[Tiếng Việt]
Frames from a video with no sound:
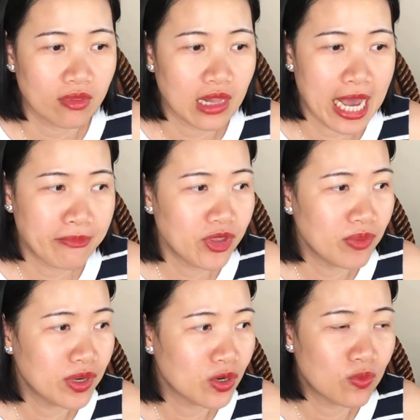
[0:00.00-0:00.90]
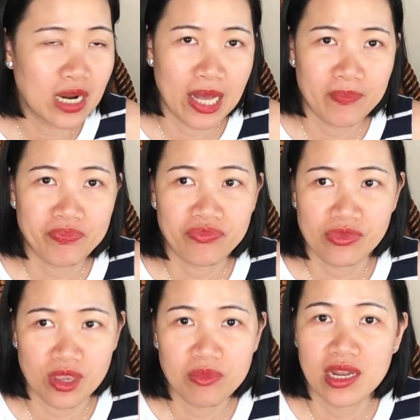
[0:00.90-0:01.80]
làm gì mình cũng làm
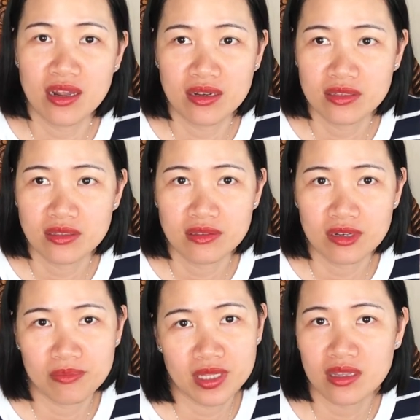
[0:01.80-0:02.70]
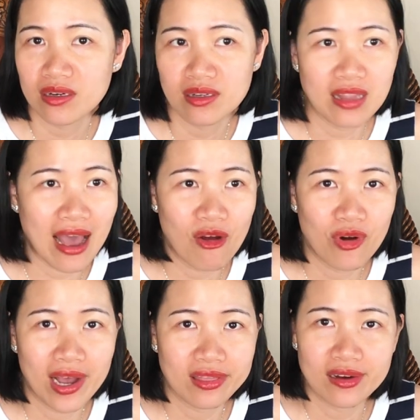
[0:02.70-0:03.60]
trong gia đình rồi mình tự tạo
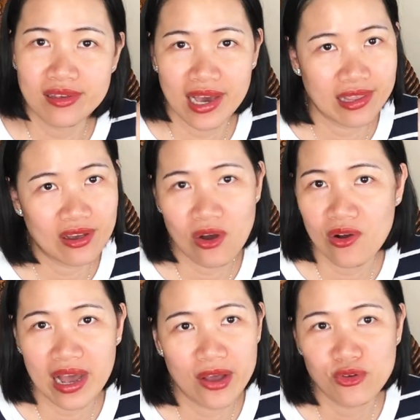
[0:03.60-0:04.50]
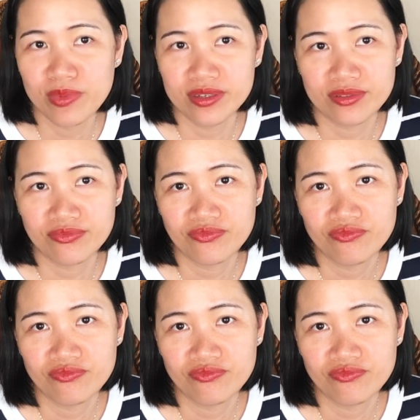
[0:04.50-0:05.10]
ra tự dạy cho con cái của mình